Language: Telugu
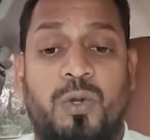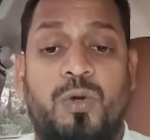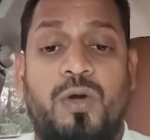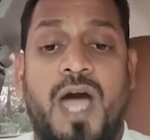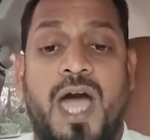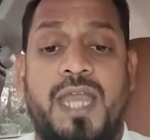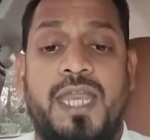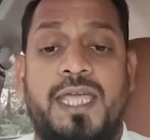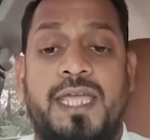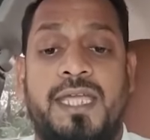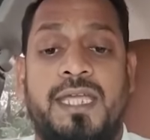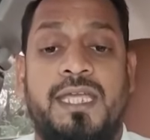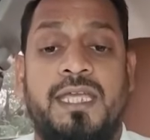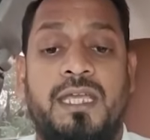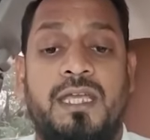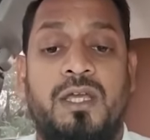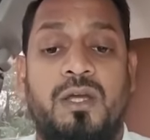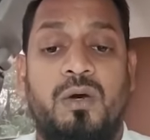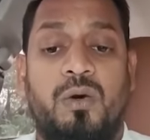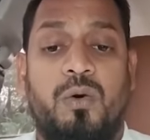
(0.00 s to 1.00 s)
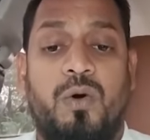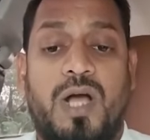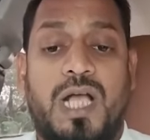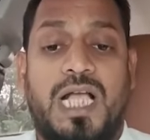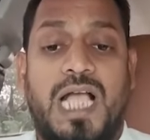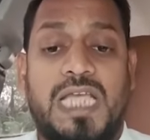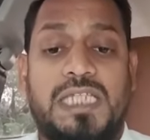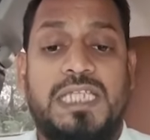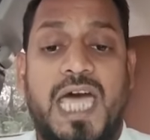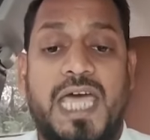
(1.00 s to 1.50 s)
సైనికులు కానీ
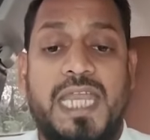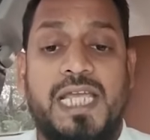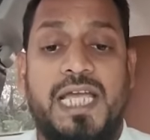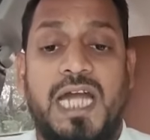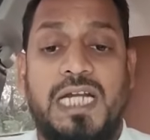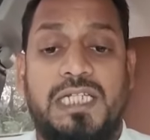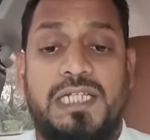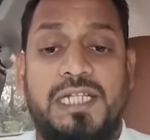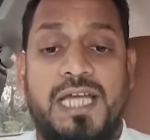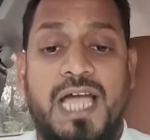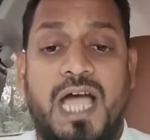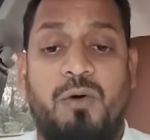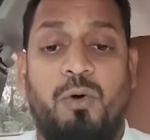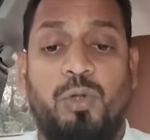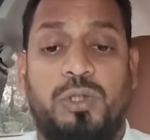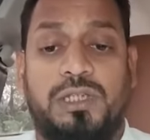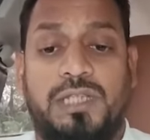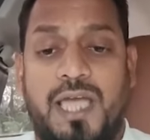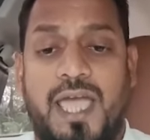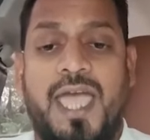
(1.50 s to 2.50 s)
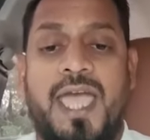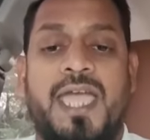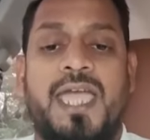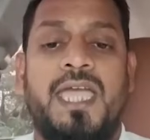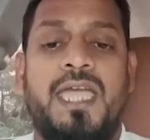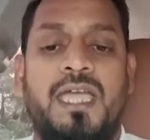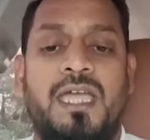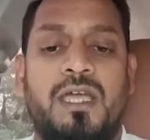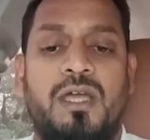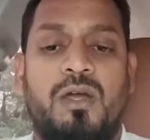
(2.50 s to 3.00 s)
ఒక్కసారి గట్టిగా
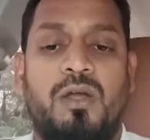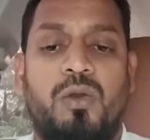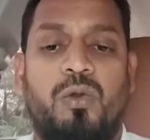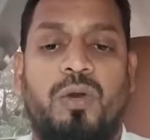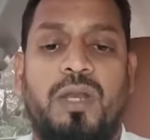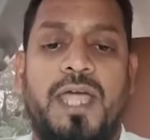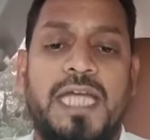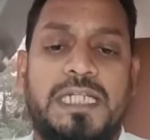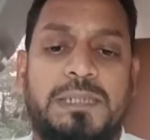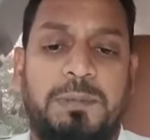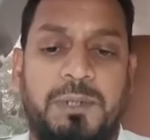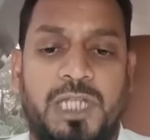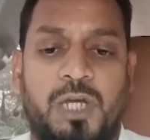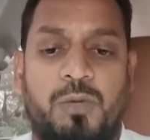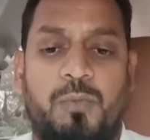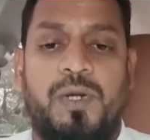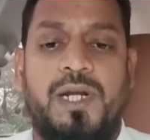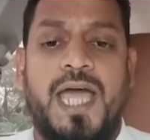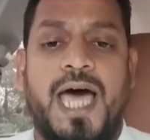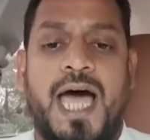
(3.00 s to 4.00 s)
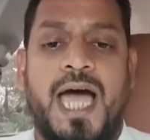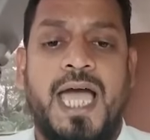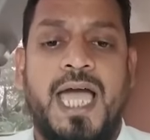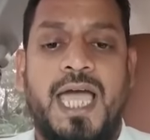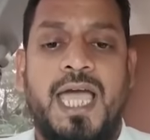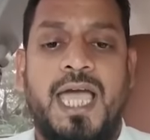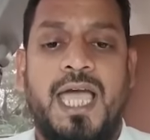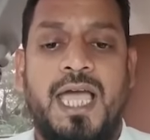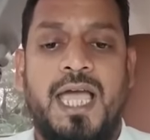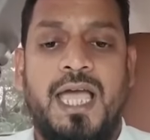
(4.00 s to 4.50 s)
ఊతే నువ్వు లేచిపోతావు
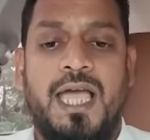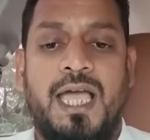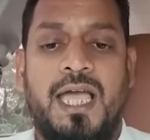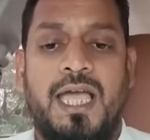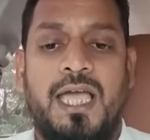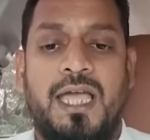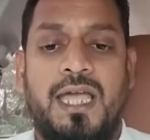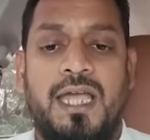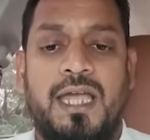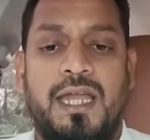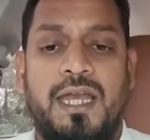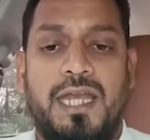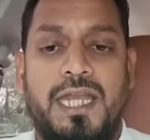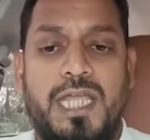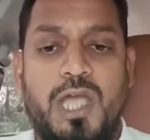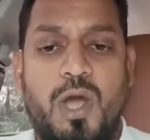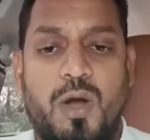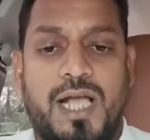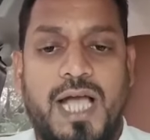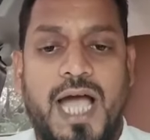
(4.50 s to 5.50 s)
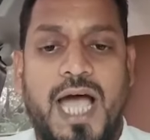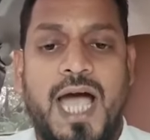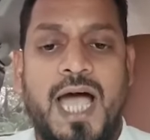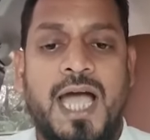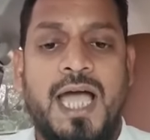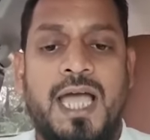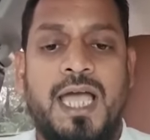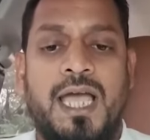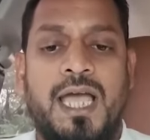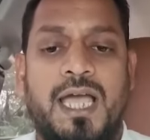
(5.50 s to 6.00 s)
బిడ్డ నీ
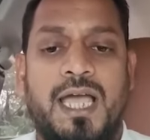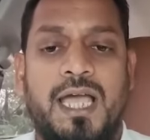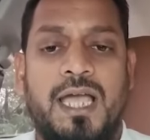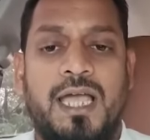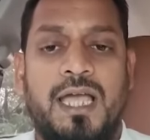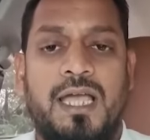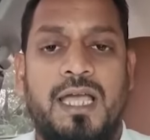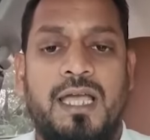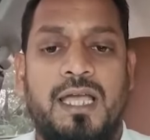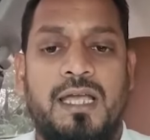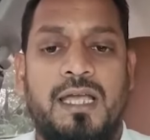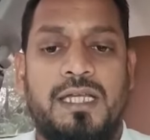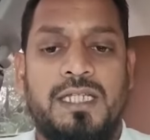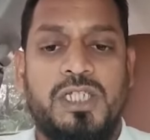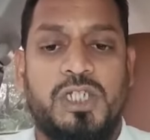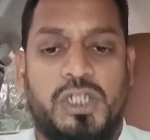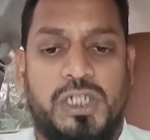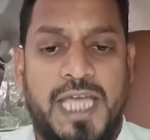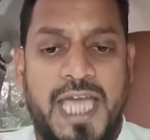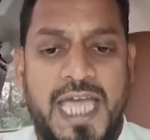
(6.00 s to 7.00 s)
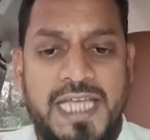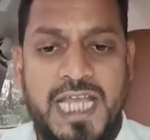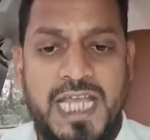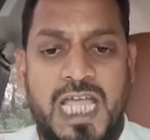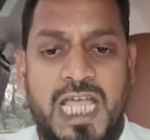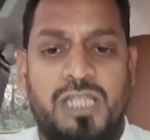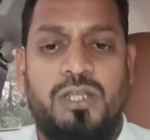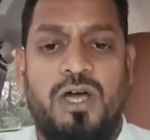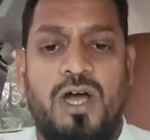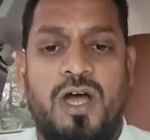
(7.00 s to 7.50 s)
యొక్క
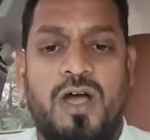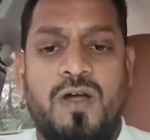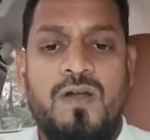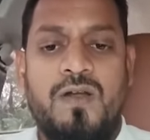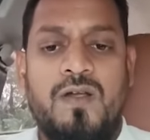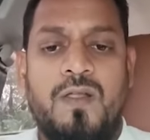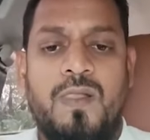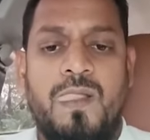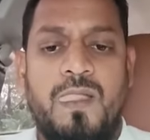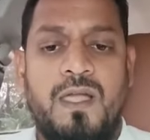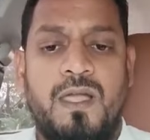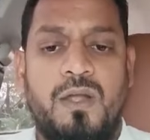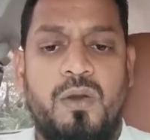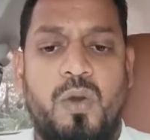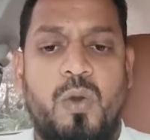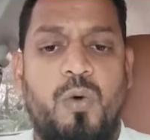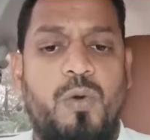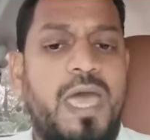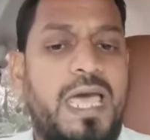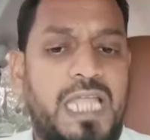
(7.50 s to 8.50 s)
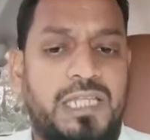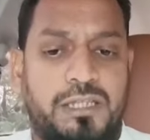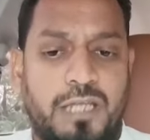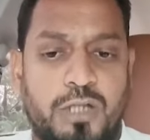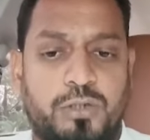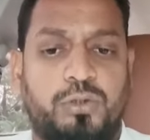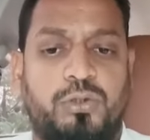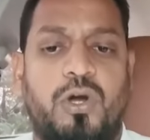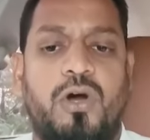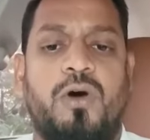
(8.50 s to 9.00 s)
స్టేజ్ ఏందో నువ్వు
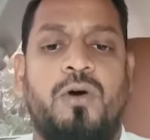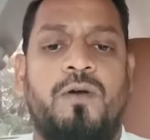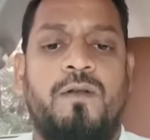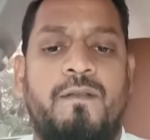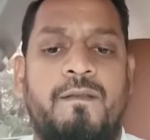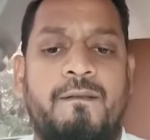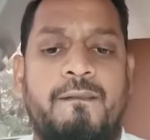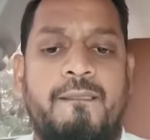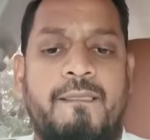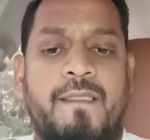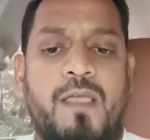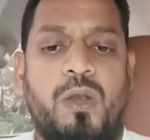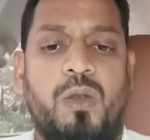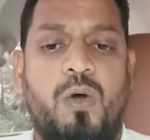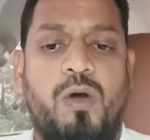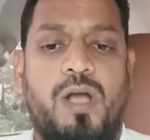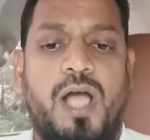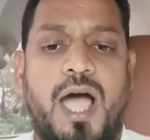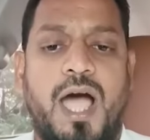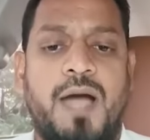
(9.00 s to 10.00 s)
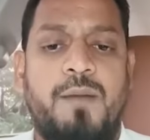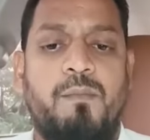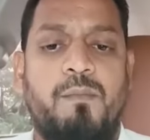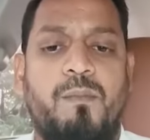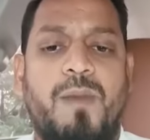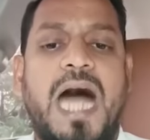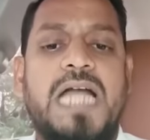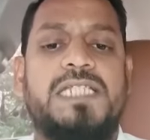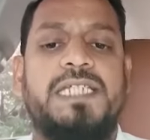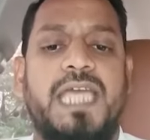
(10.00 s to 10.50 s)
ఎలా తెలుసుకో నువ్వు ఒక
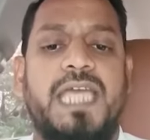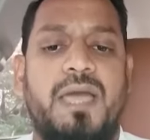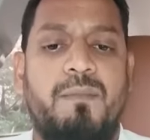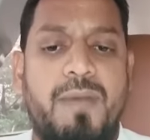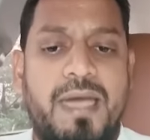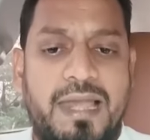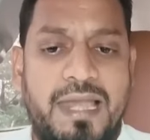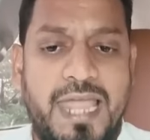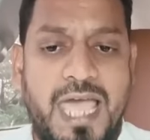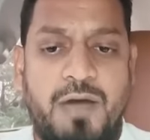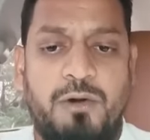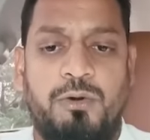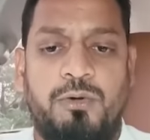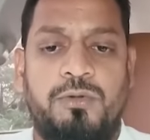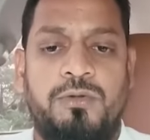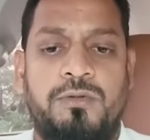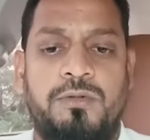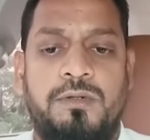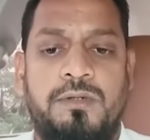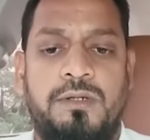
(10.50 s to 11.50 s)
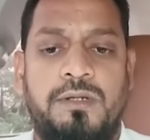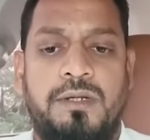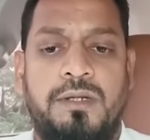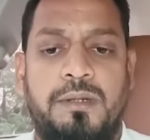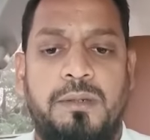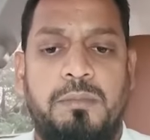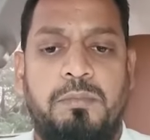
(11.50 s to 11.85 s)
మాజీ ఎమ్మెల్యేవు